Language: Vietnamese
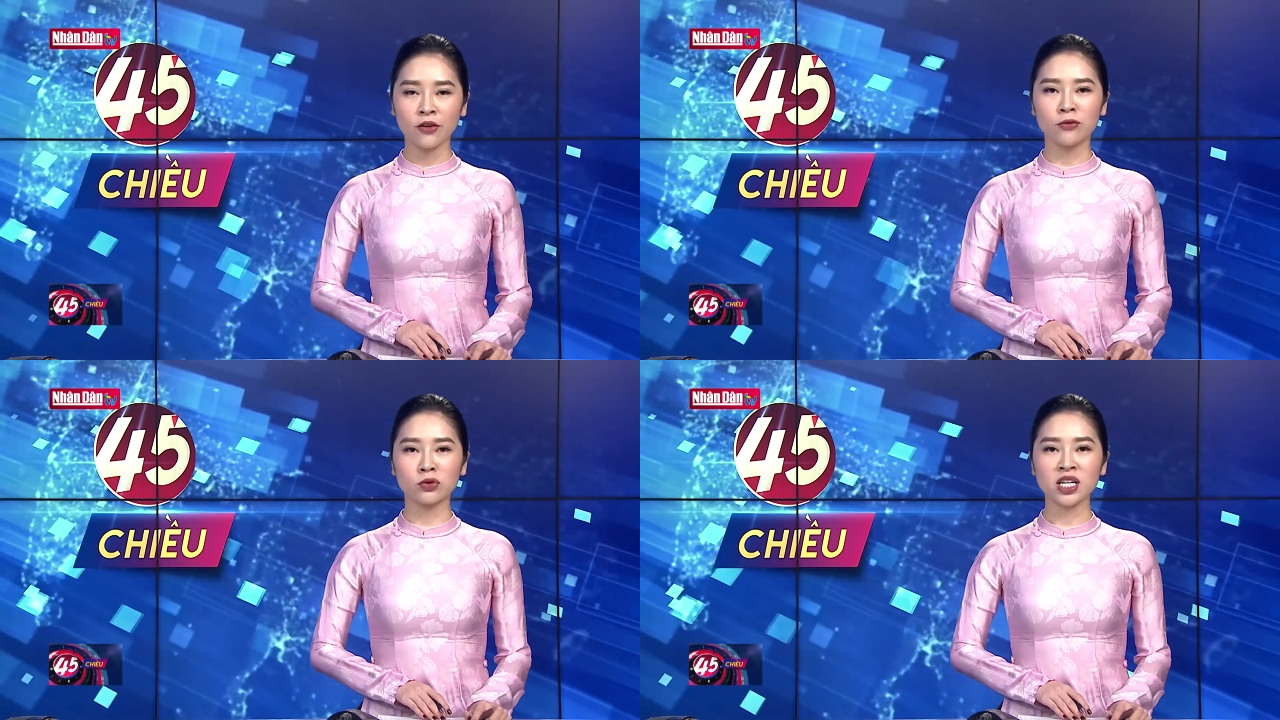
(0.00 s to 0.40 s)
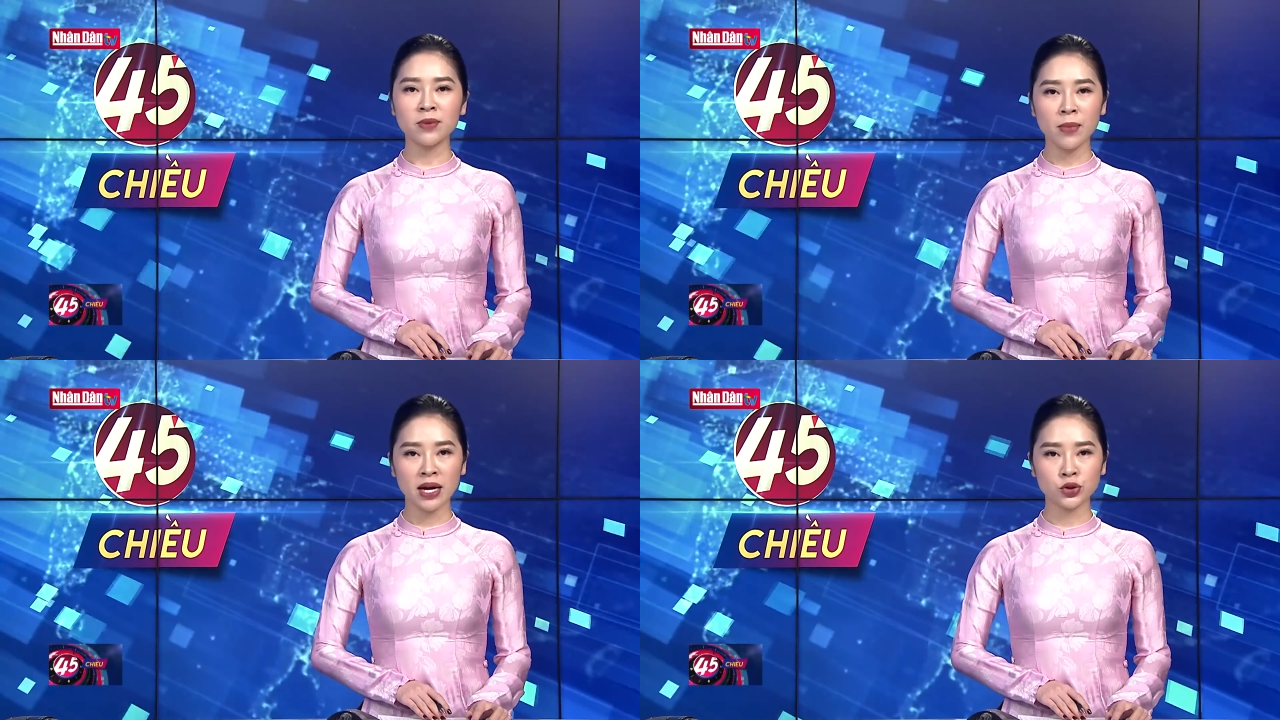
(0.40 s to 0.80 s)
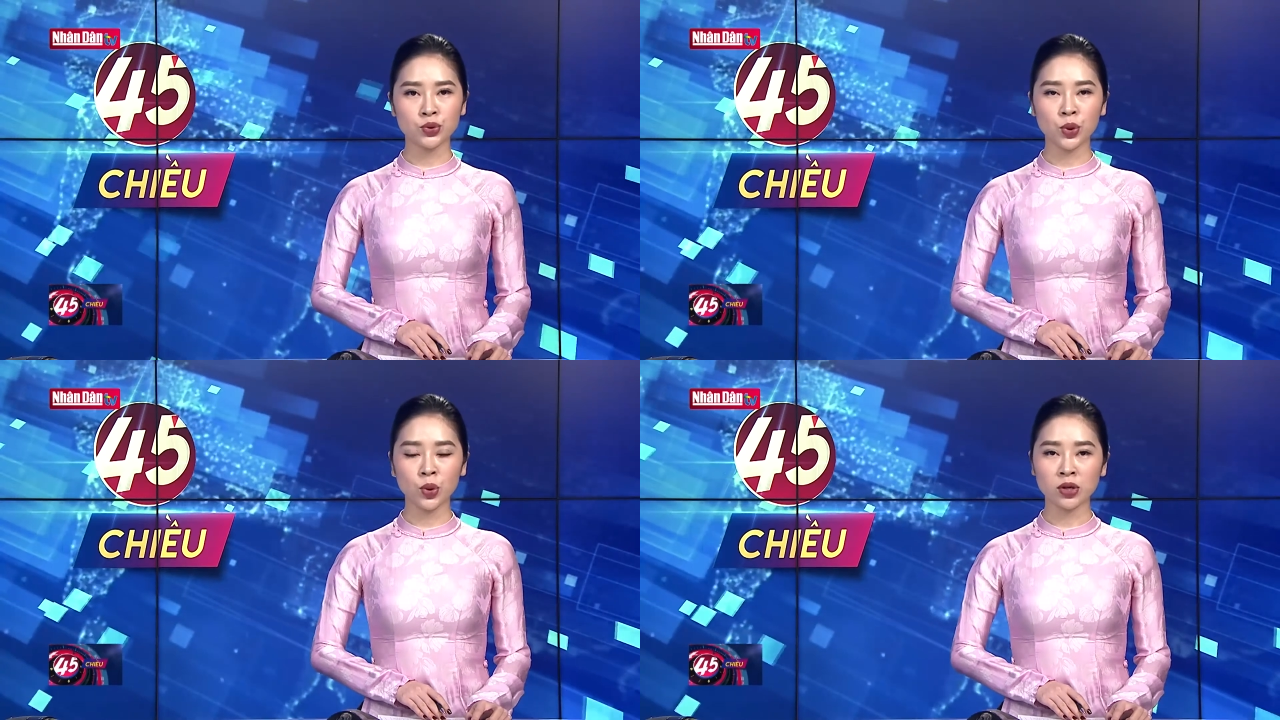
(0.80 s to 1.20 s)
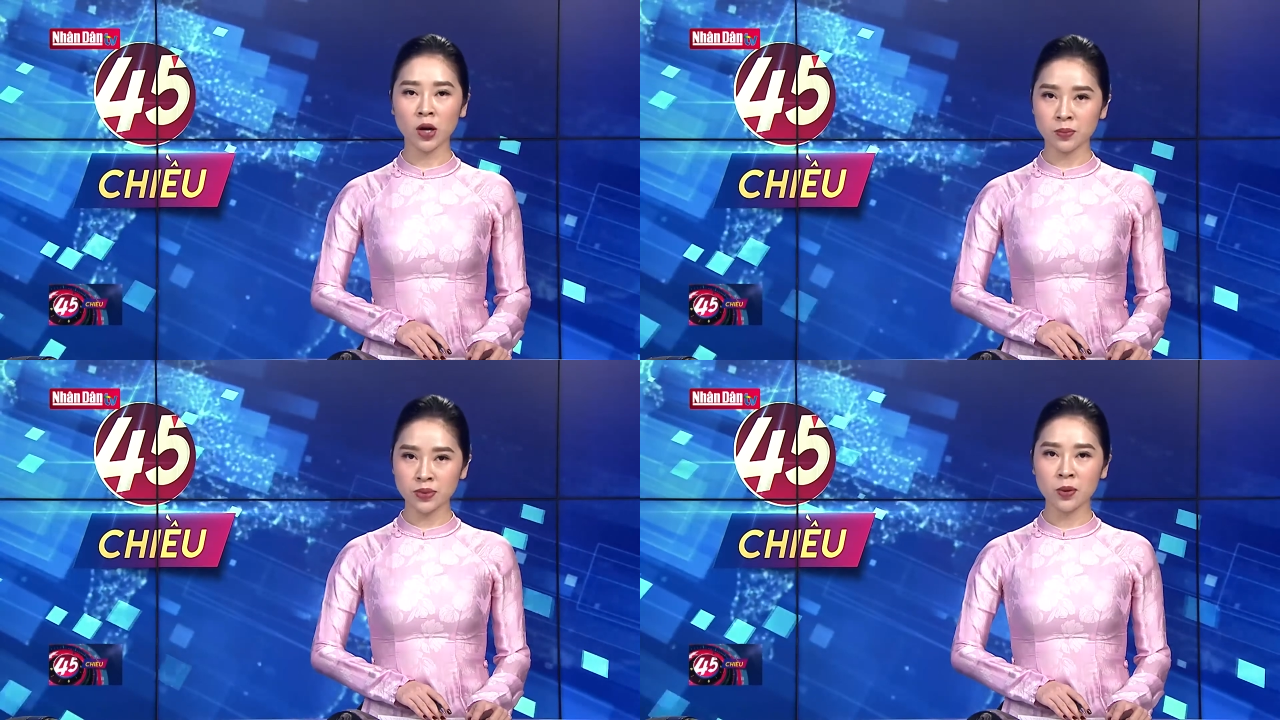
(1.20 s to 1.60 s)
phụ trách ba trụ cột
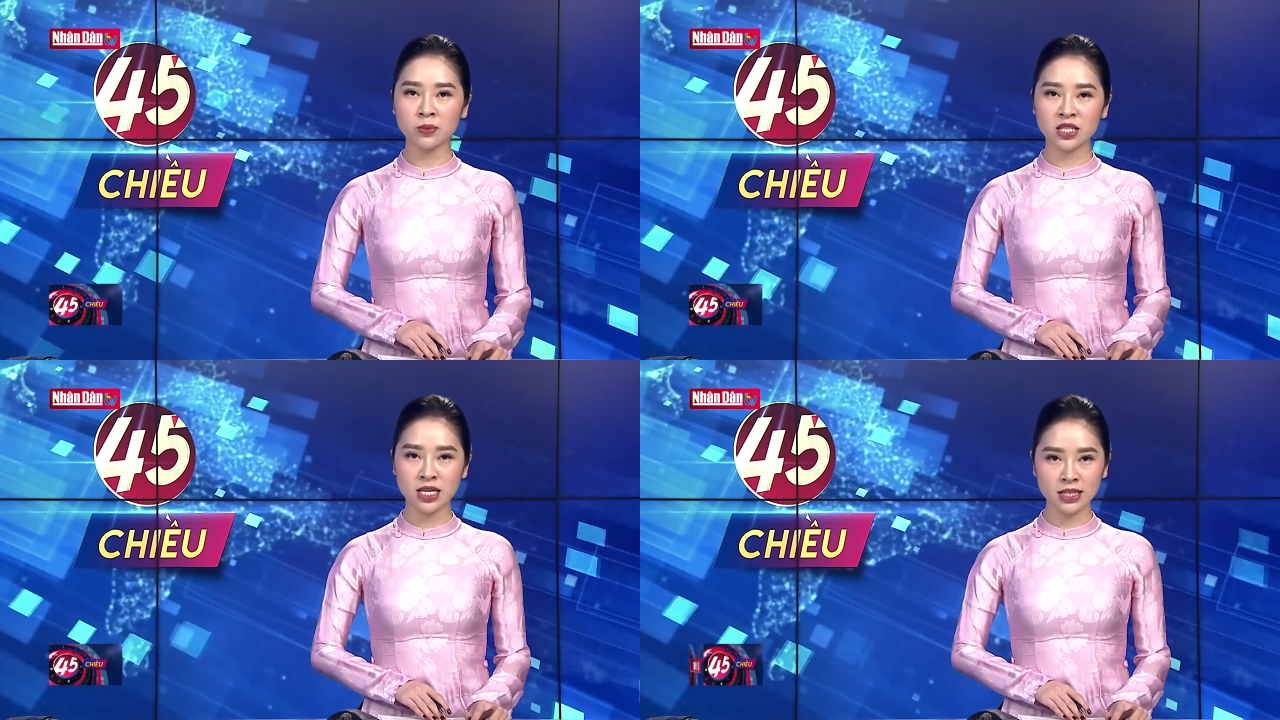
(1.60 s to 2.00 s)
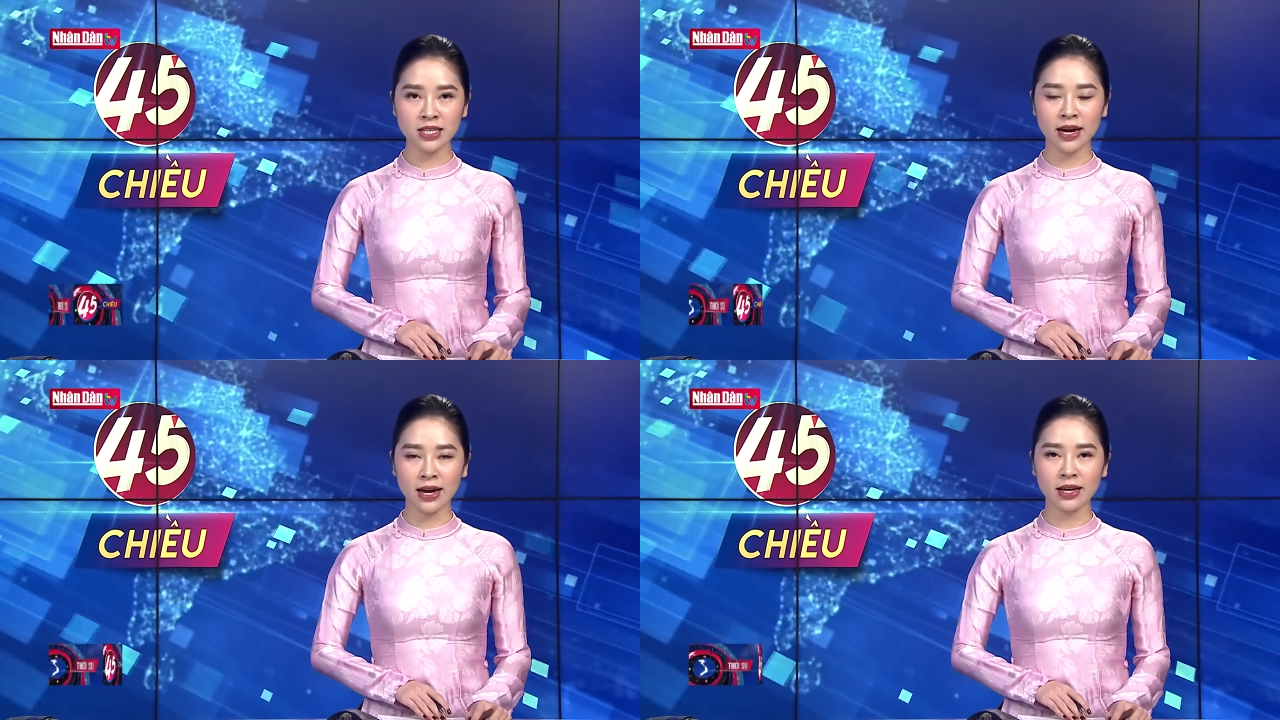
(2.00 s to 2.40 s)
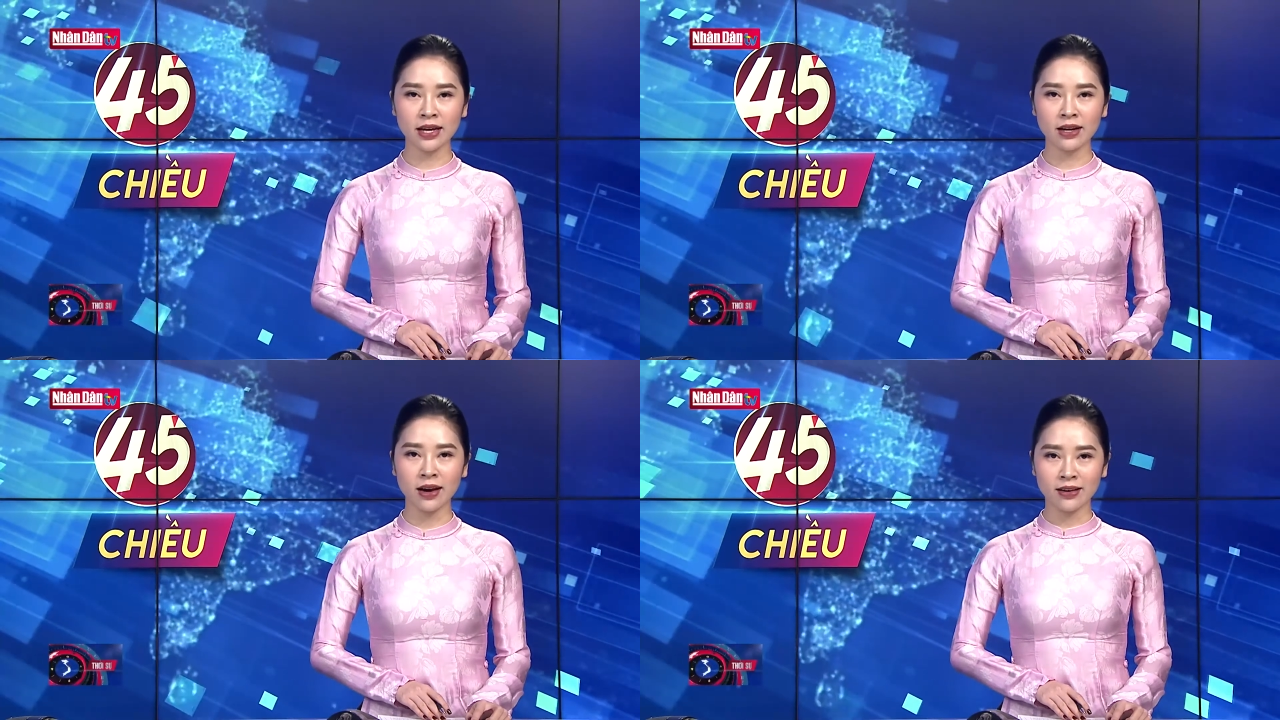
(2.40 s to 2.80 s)
cộng đồng chính trị an ninh,